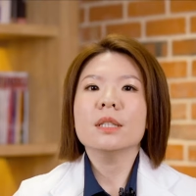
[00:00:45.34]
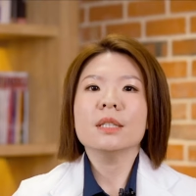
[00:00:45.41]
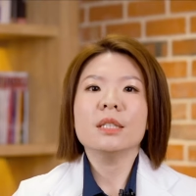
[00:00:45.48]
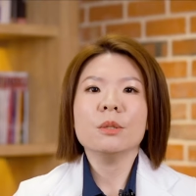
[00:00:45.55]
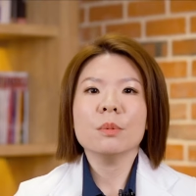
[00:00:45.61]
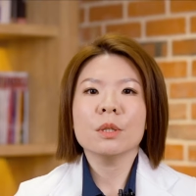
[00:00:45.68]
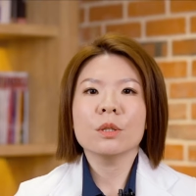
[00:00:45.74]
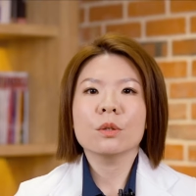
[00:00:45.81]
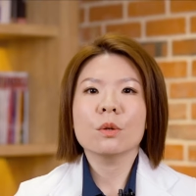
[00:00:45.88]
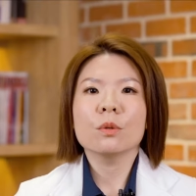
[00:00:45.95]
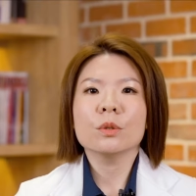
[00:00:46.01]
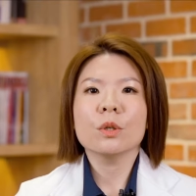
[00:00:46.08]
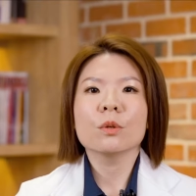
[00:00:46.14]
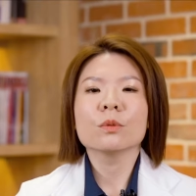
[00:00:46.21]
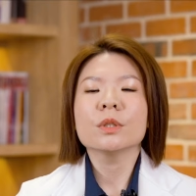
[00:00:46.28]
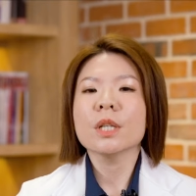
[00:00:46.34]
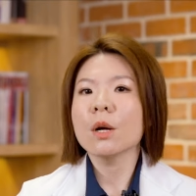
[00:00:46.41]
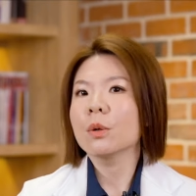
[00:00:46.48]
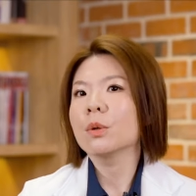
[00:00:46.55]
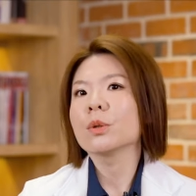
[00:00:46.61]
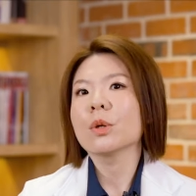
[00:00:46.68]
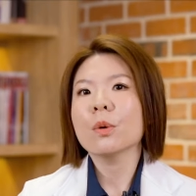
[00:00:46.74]
这基本的功用
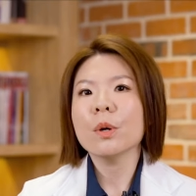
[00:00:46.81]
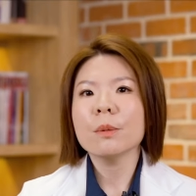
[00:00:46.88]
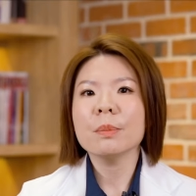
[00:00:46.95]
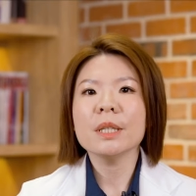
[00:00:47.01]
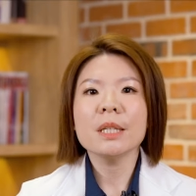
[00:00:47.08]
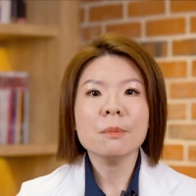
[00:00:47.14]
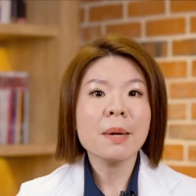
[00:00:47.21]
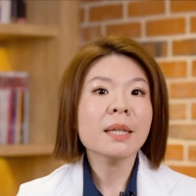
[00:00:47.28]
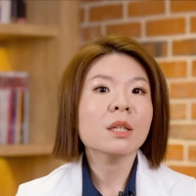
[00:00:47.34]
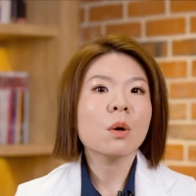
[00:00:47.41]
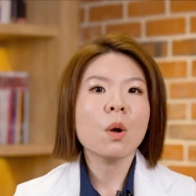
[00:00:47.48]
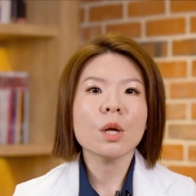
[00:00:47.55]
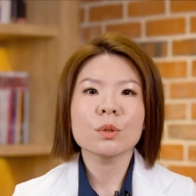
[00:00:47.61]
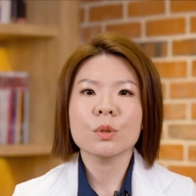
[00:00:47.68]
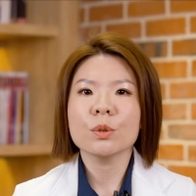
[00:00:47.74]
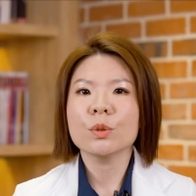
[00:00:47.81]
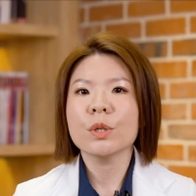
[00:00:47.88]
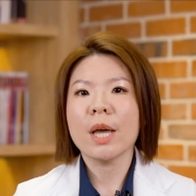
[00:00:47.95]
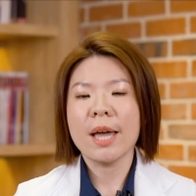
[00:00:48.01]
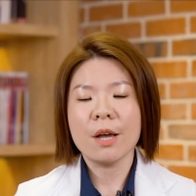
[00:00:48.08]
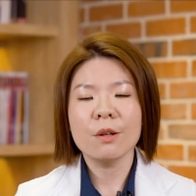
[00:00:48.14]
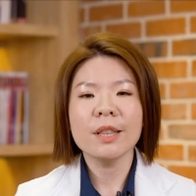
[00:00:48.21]
效果都会比一般的化妆水
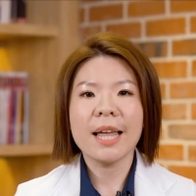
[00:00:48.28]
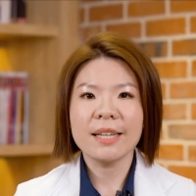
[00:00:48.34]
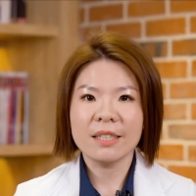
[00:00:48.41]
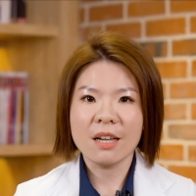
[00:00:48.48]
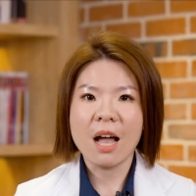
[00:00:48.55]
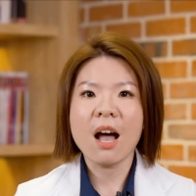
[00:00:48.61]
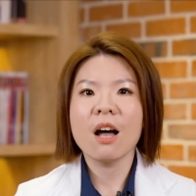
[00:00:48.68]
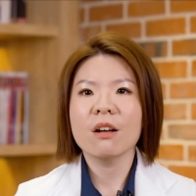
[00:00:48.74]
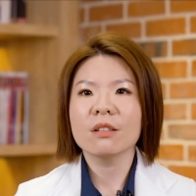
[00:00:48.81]
还要来得好。